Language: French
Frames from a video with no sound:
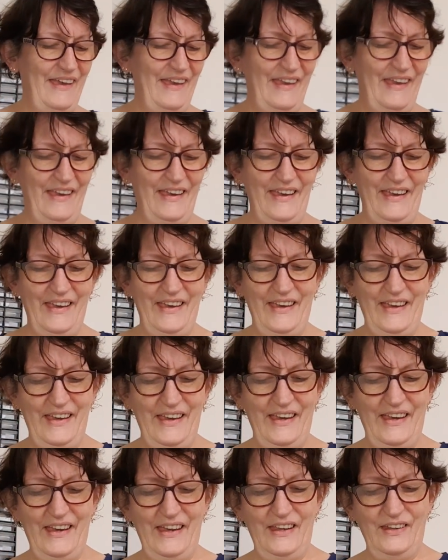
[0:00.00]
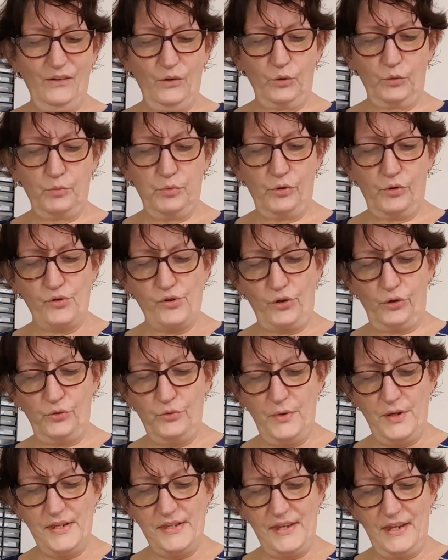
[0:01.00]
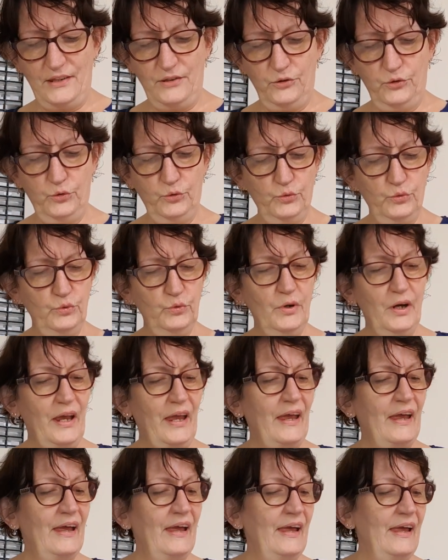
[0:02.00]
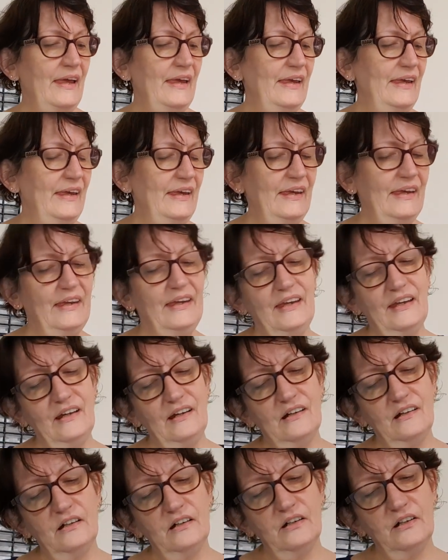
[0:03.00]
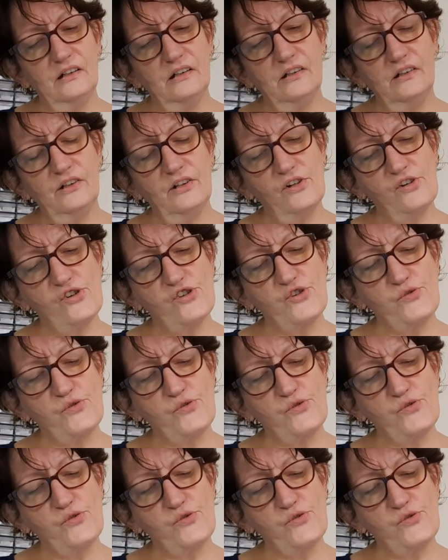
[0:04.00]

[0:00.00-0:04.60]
Et donc pour aujourd'hui, c'est tout. Et euh,